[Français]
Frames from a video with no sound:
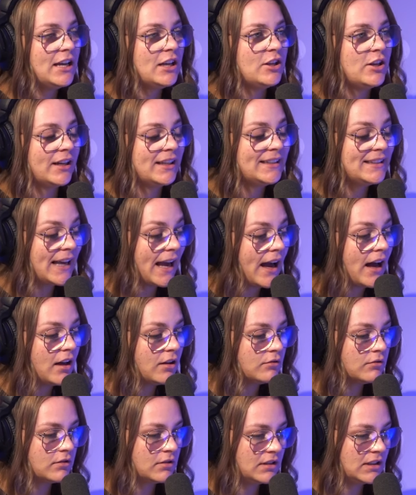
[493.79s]
il y a
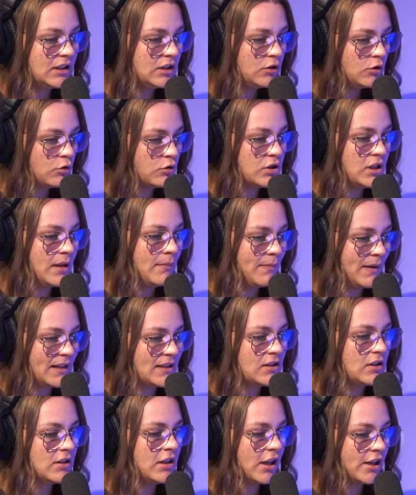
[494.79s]
40 qui touchent des
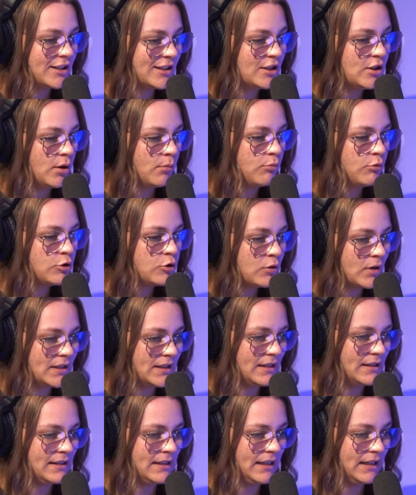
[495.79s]
personnes âgées de plus de
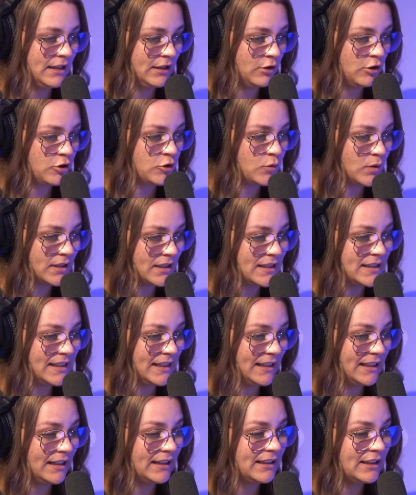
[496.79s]
65, de
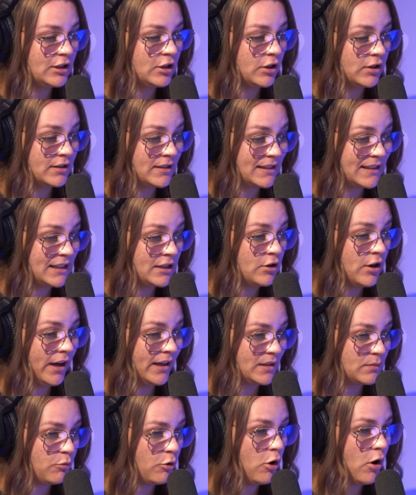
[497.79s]
65 ans, ce qui
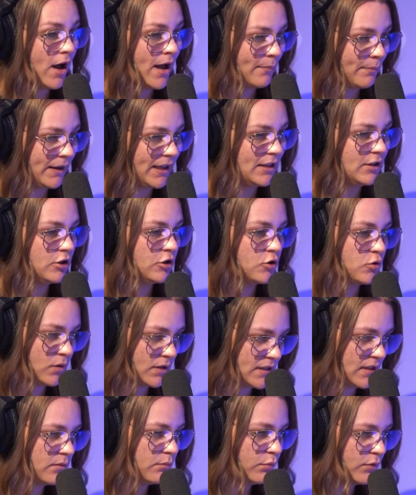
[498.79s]
correspond à près de
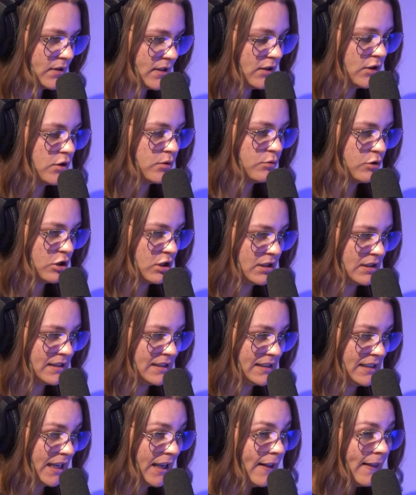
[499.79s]
60 comme je te
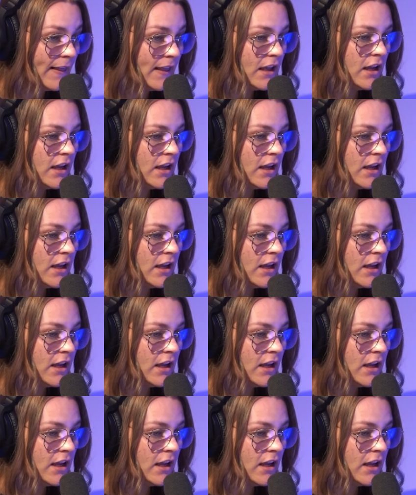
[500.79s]
disais.